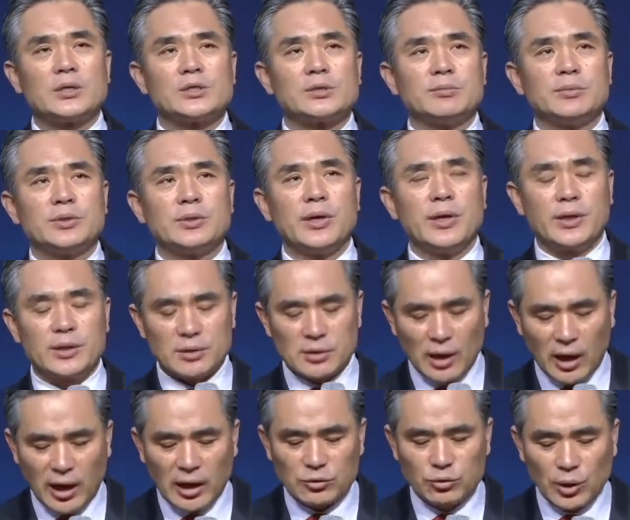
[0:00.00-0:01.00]
하시면
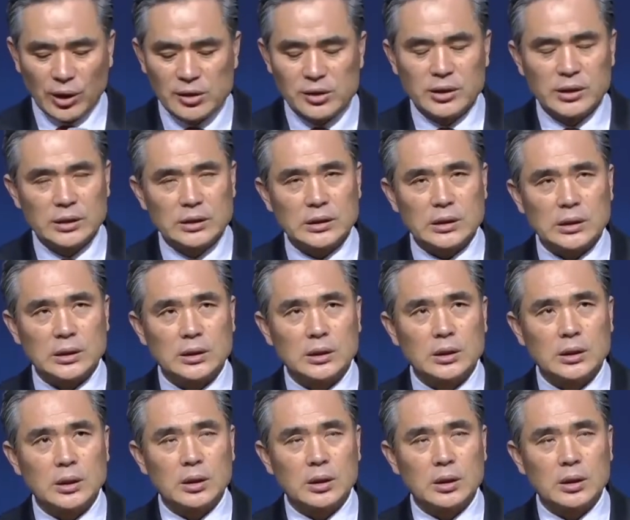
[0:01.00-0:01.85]
다 될 일을